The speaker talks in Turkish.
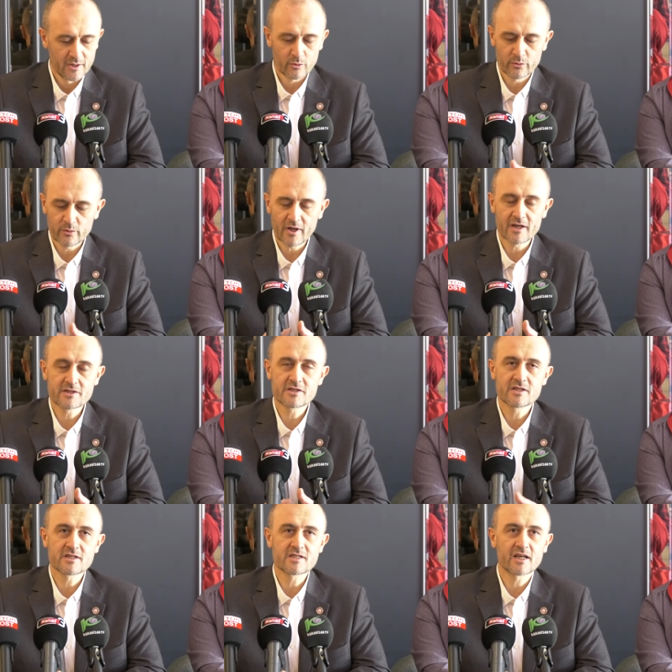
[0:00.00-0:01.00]
Onun
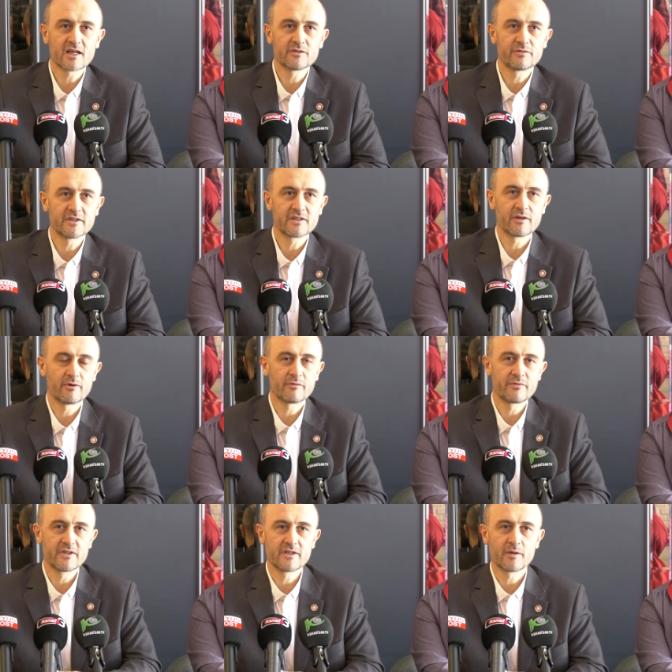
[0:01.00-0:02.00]
haricinde zekat, fitre ve
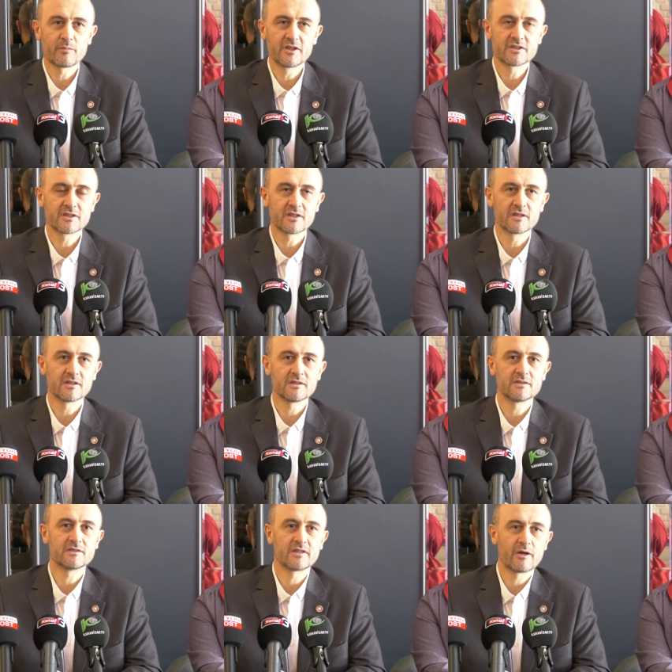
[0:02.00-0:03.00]
fidye bağışları
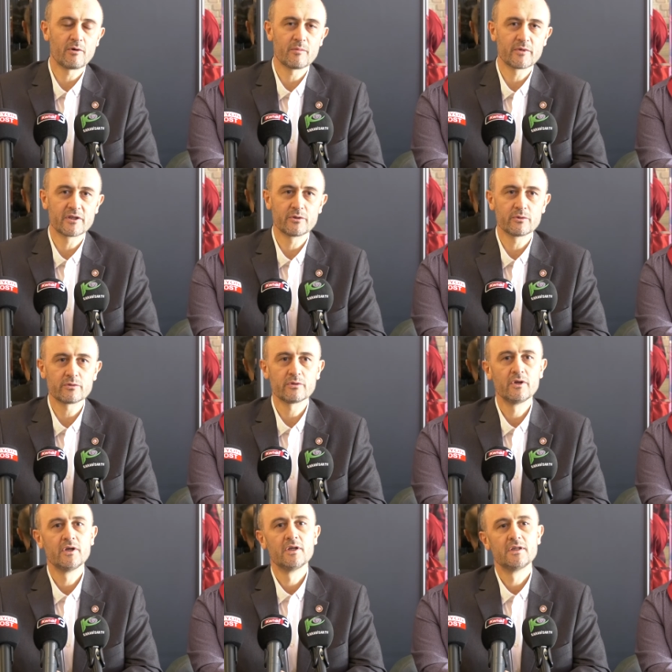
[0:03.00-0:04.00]
devam ediyor.
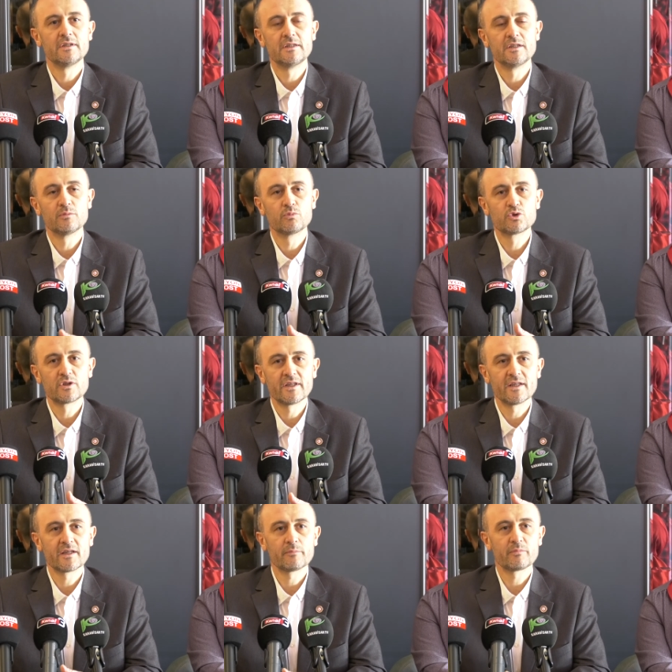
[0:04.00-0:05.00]
E, bu
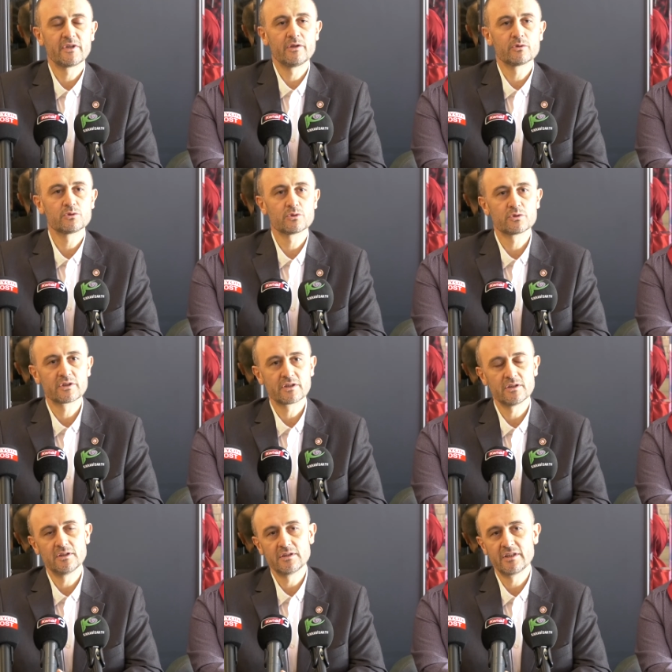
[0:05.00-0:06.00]
sene biliyorsunuz
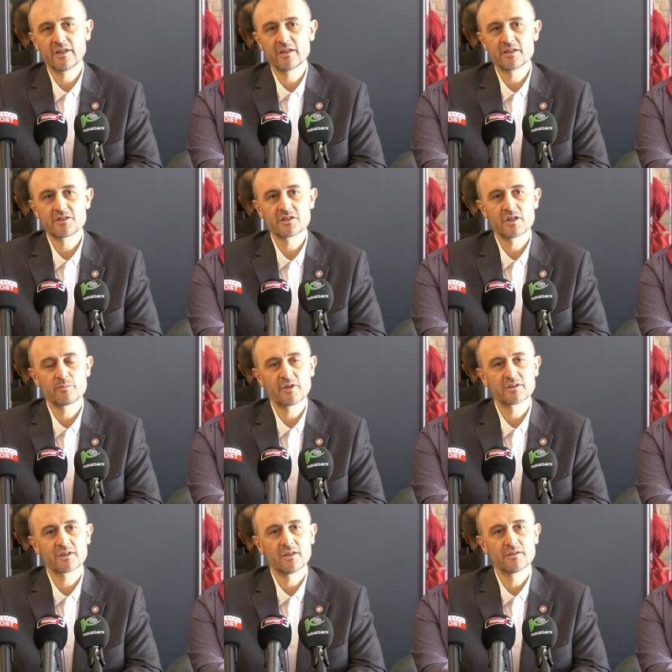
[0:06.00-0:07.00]
Diyanet İşleri
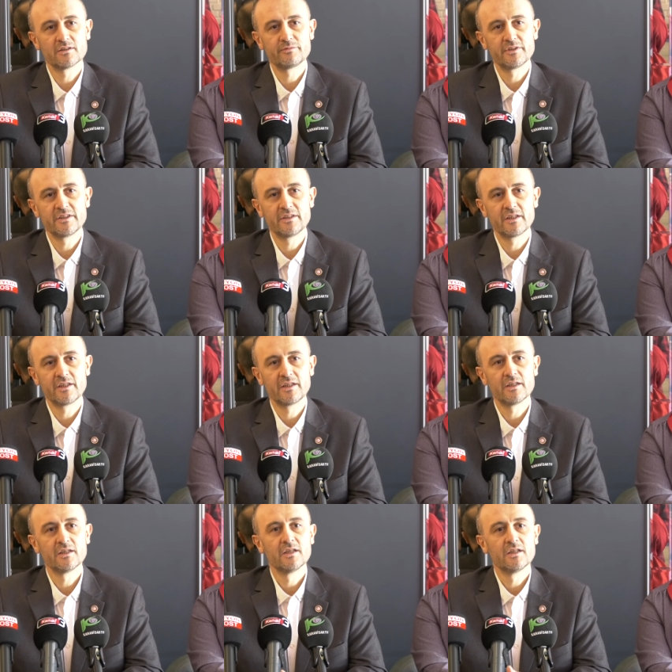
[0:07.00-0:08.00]
Başkanlığı
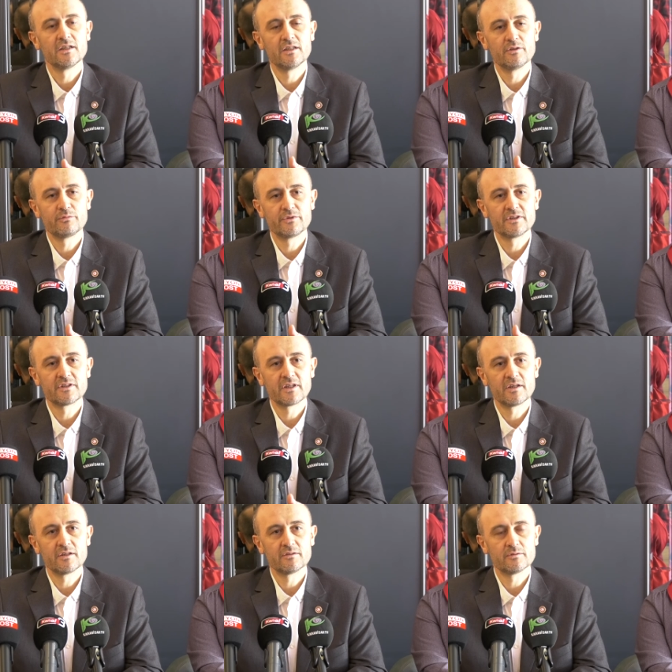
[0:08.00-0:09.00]
fidyeyi e,
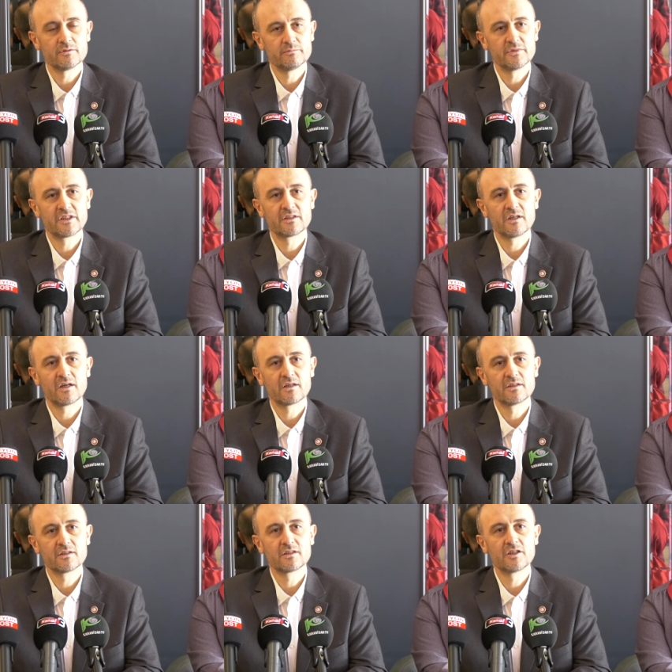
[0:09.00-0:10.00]
fitre
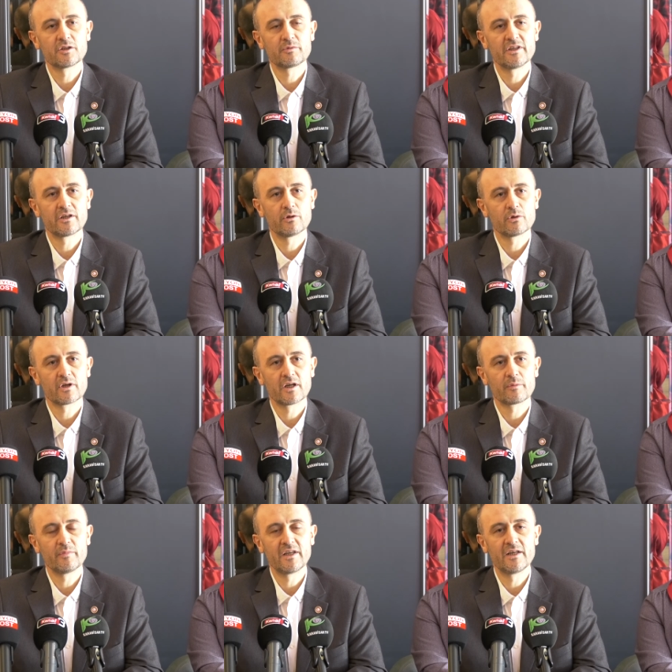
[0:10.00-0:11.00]
miktarını 40 lira
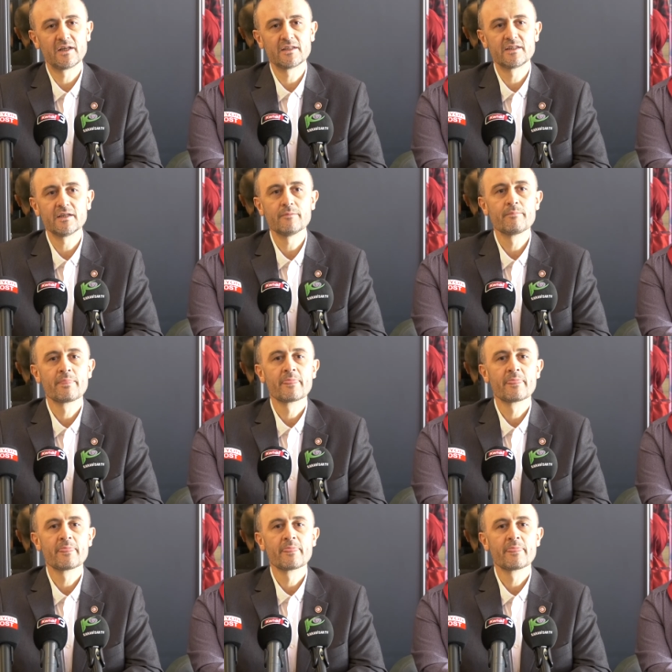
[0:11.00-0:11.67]
olarak belirledi.